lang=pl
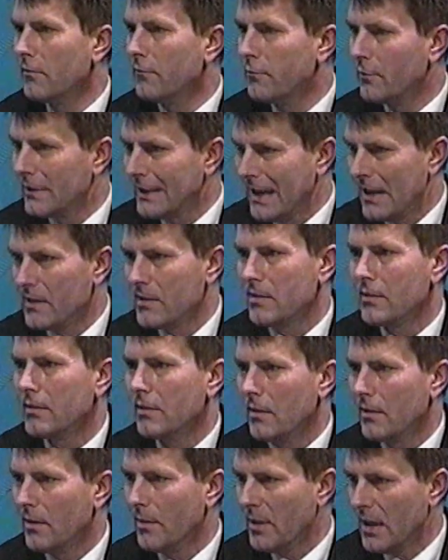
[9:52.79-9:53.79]

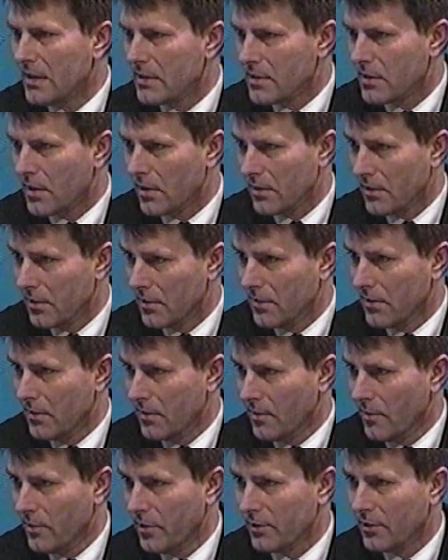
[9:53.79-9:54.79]
fundacji niemieckiej,
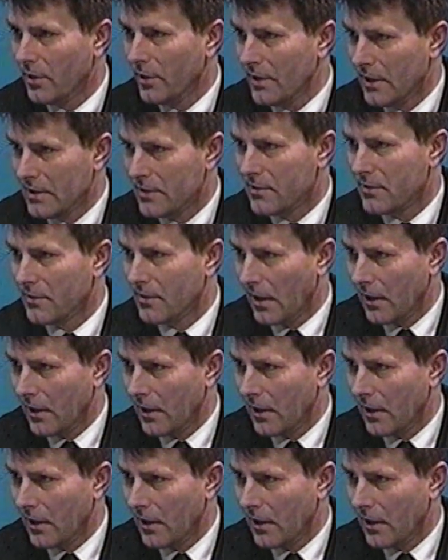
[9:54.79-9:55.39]
bo to jest